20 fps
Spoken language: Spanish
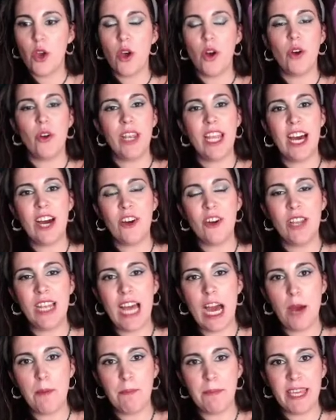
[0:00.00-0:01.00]
Hola,
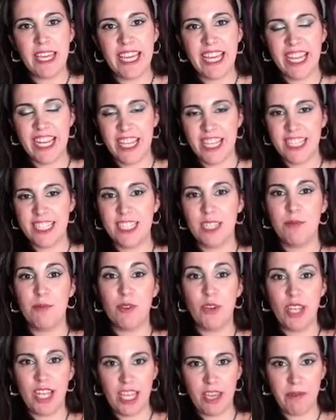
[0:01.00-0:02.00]
hola, mi queridísimo
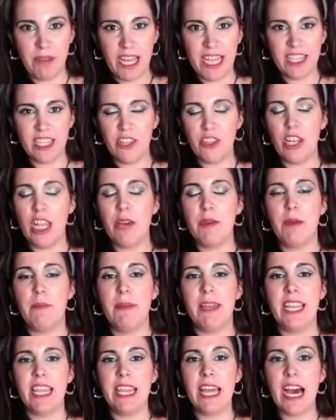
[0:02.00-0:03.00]
Libra, te doy la
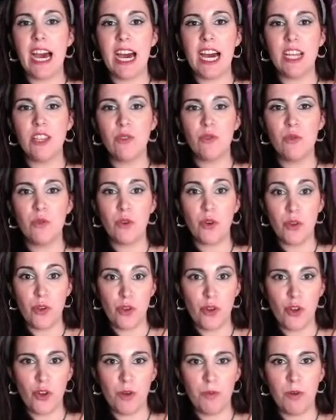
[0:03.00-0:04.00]
bienvenida a tu
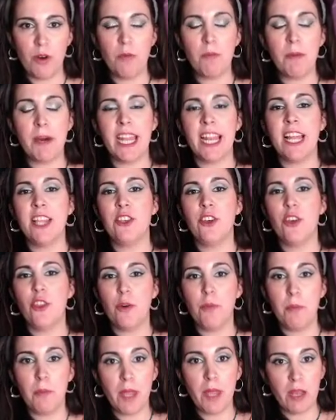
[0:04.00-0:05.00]
horóscopo para el año
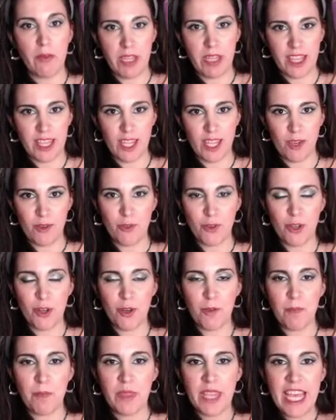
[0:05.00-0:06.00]
2021.
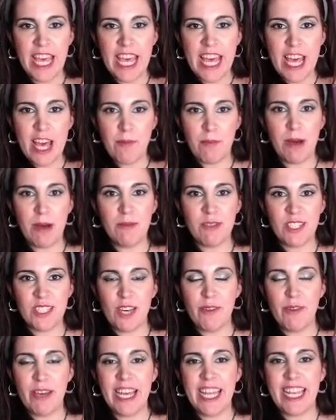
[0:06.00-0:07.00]
Vamos a
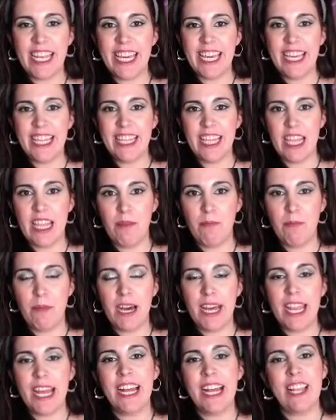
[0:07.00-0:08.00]
ver qué te
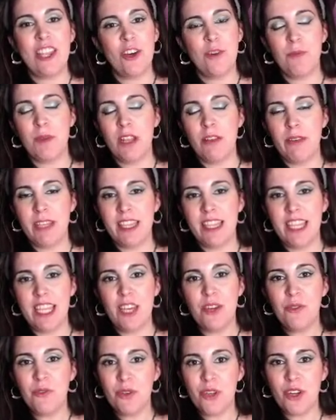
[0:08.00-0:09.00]
depara el
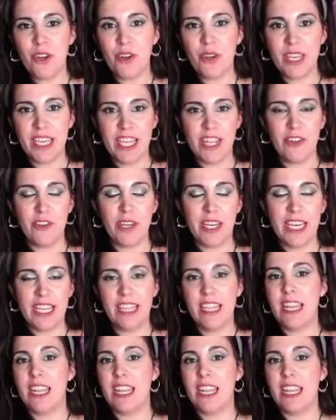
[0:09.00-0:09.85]
2021. Quiero que te